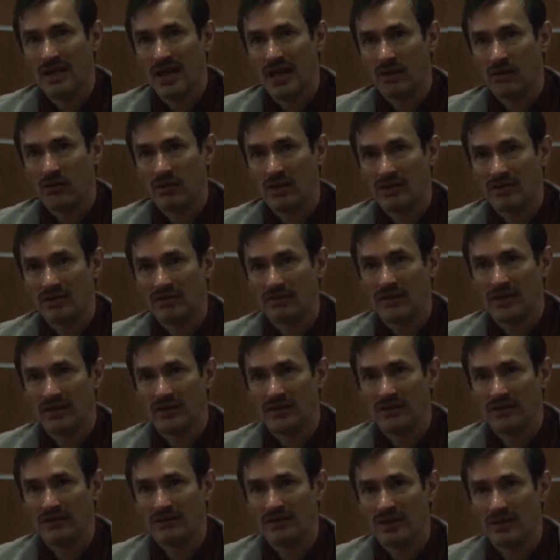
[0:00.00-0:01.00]
enseñado las
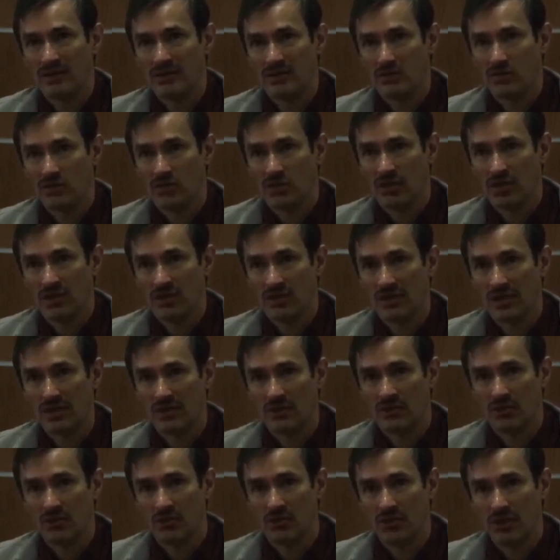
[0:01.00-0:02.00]
diferentes
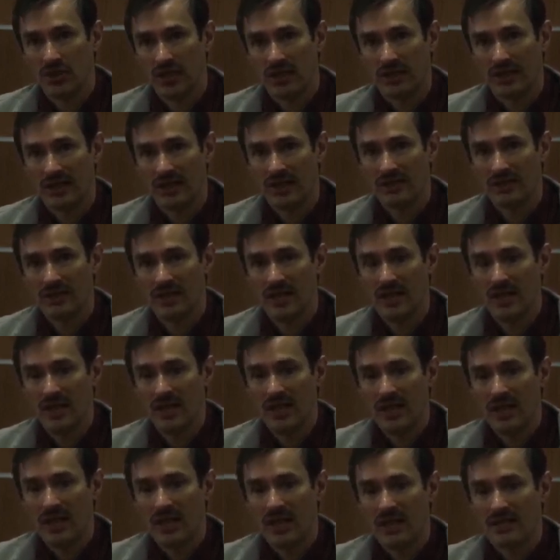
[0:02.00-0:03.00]
transiciones
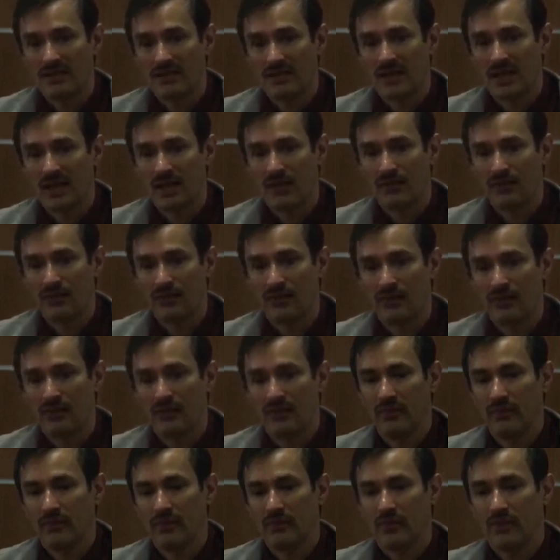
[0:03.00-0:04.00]
tecnológicas es que,
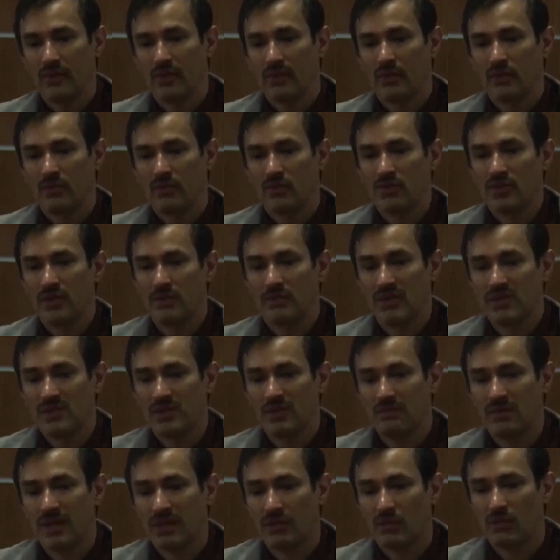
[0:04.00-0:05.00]
como
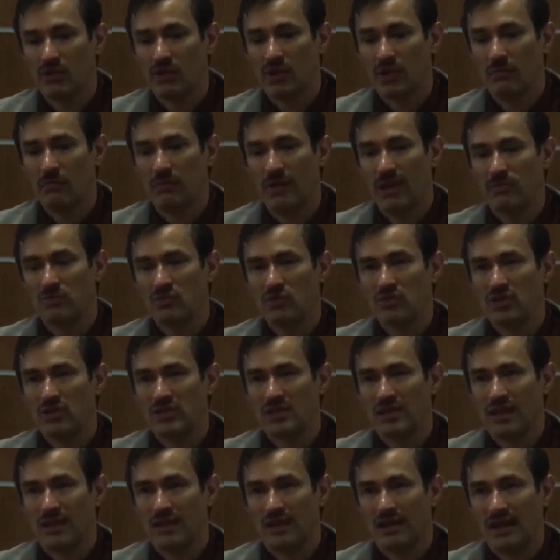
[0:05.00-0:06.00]
decía Marshall McLuhan,
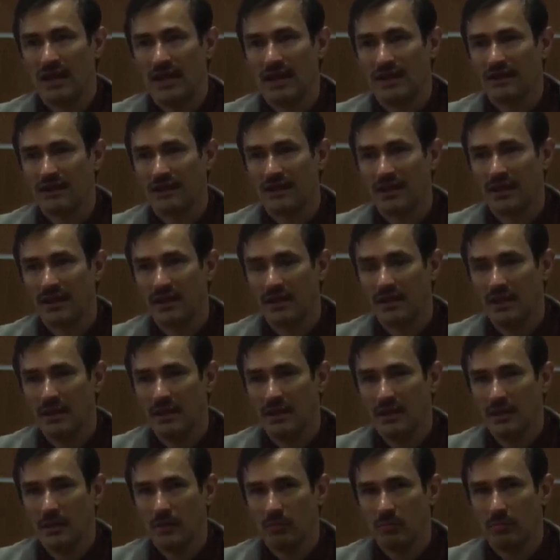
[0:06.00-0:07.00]
vamos hacia
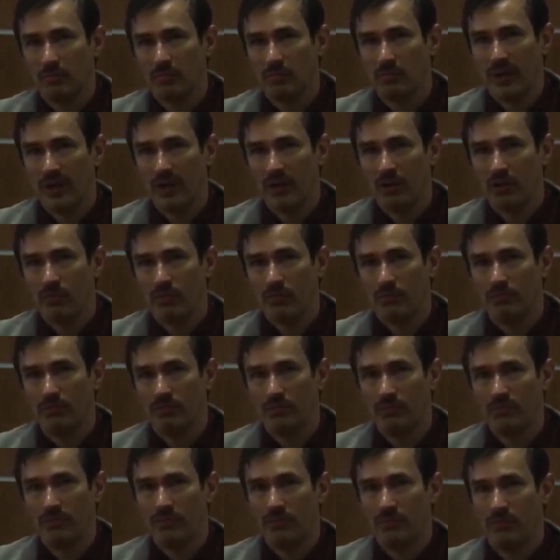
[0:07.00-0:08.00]
adelante,
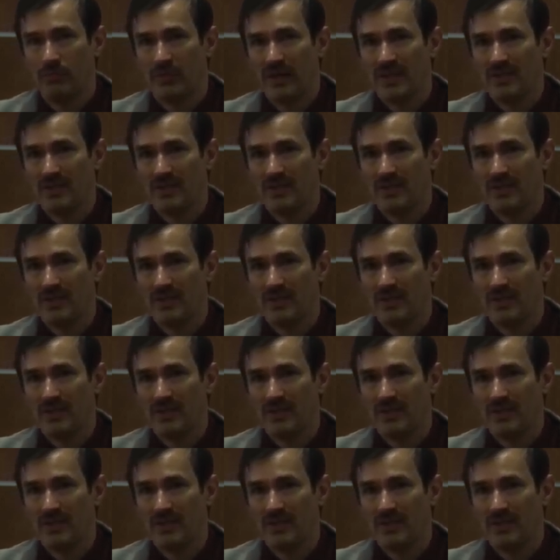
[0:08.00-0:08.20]
pero